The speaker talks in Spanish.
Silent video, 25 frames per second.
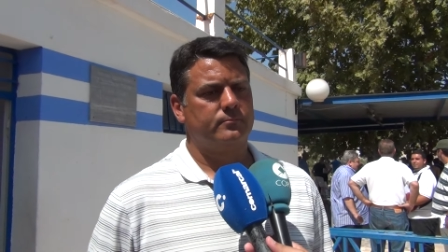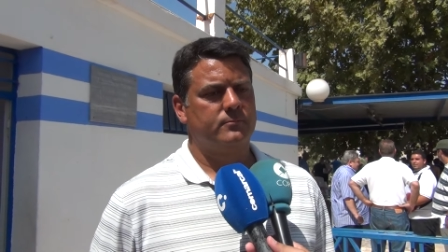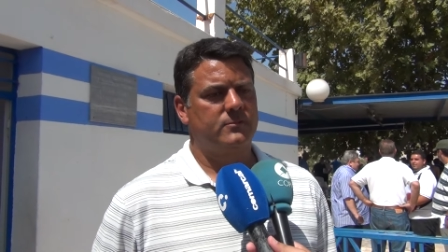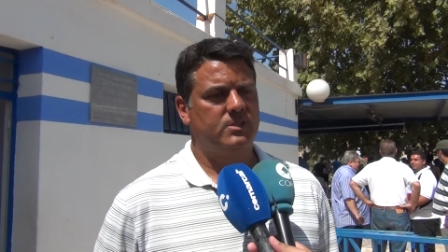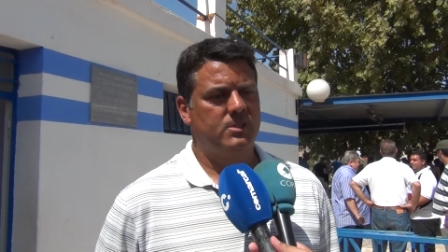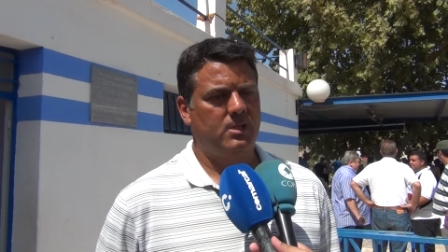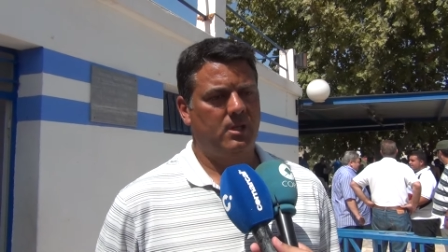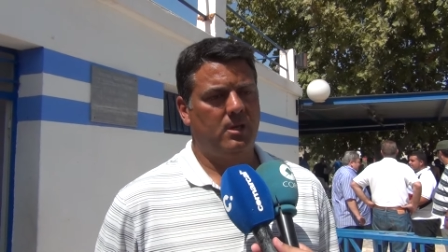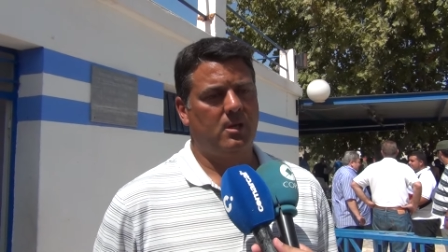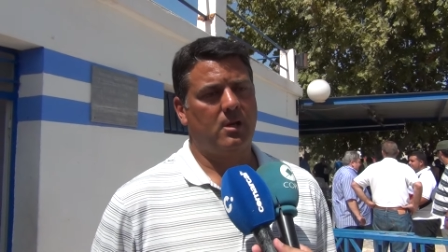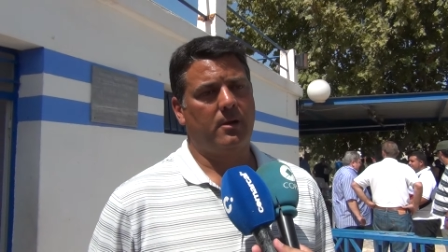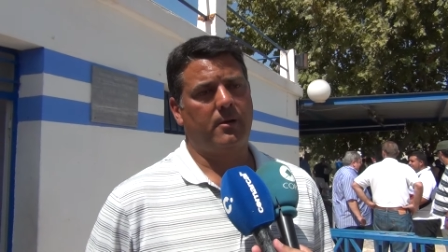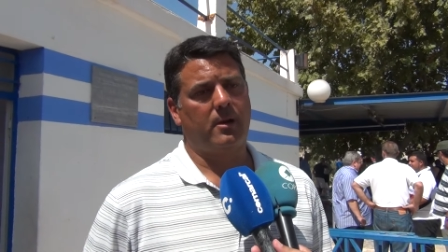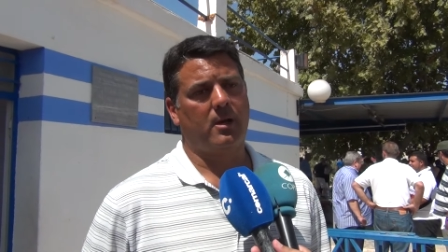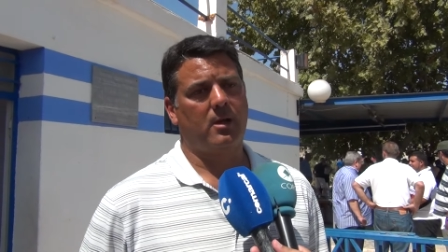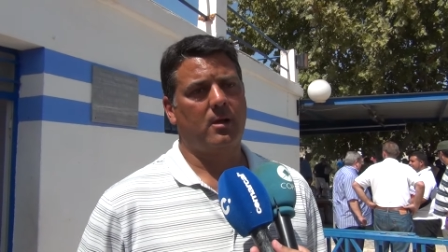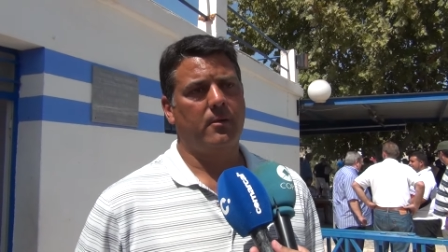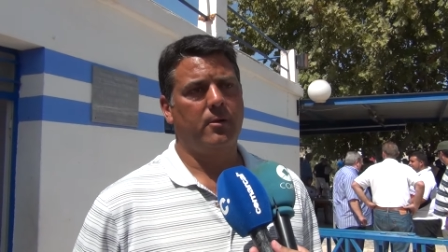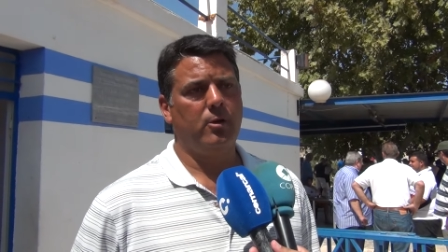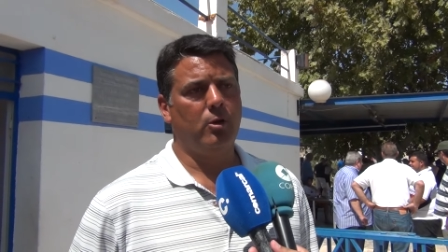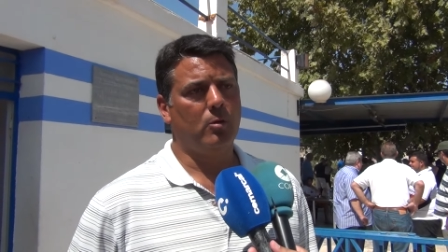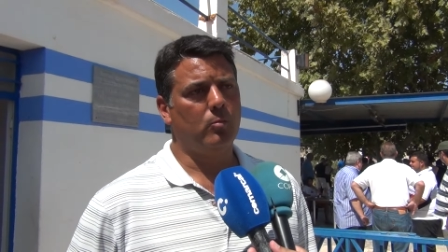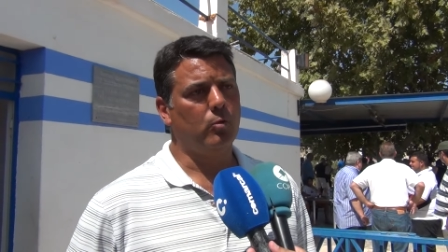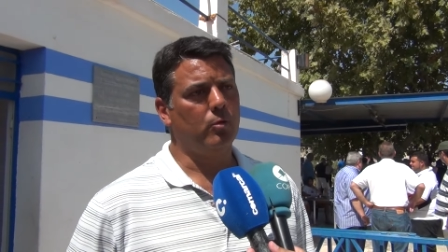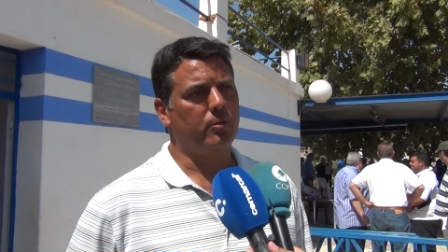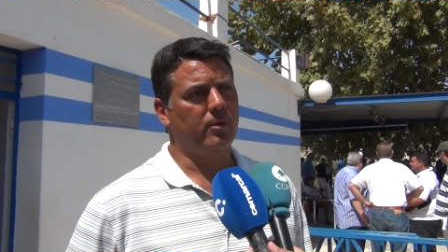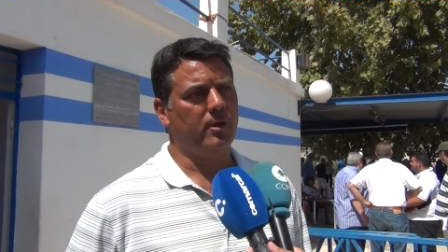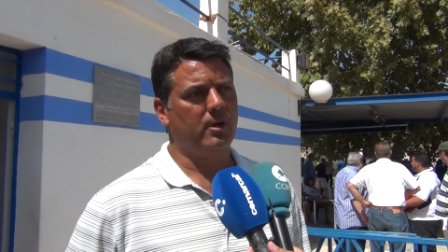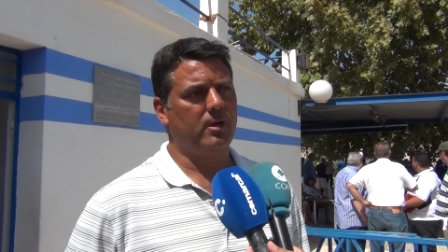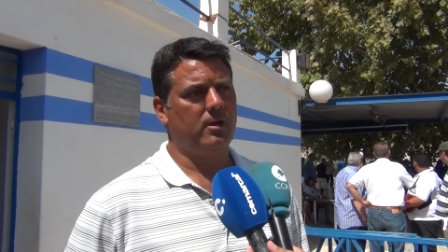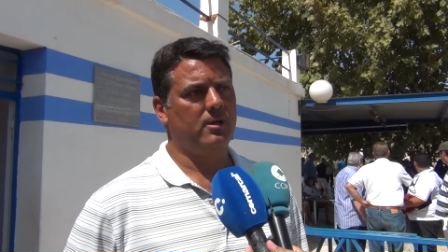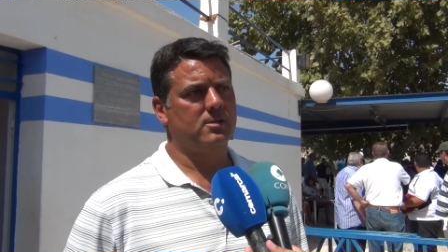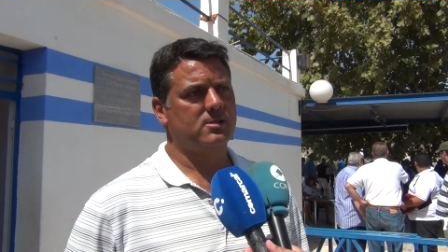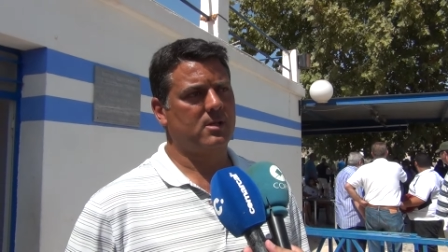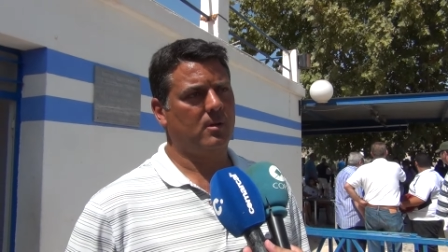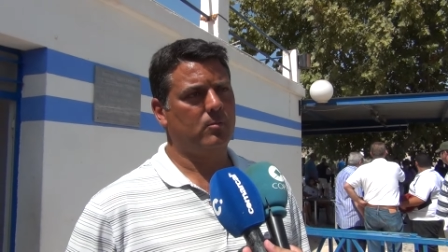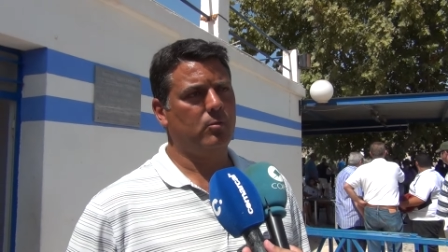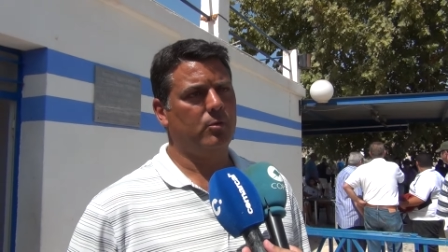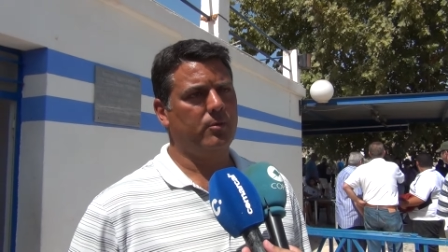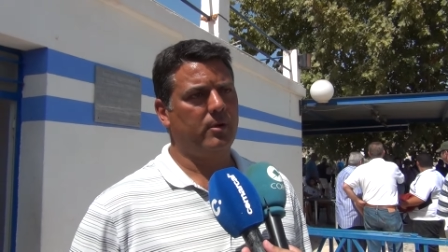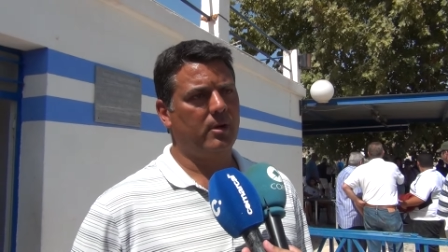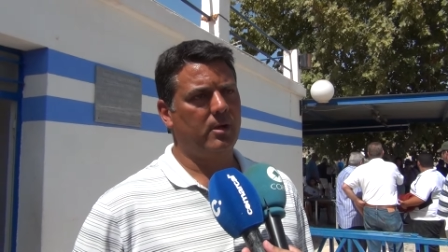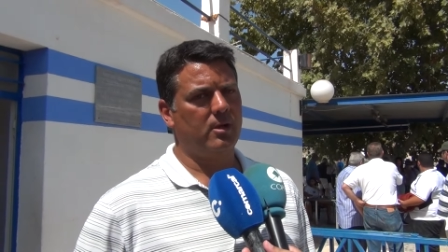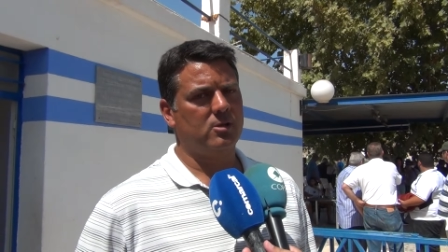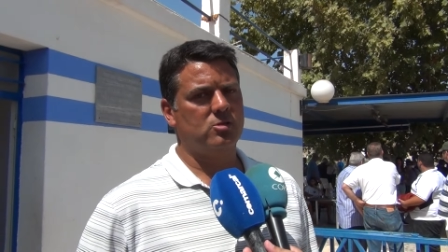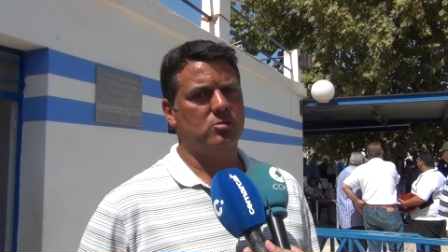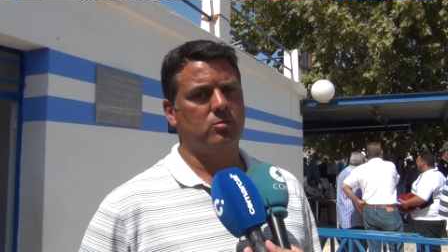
Sí, la verdad que ha venido muy bien y está muy bien,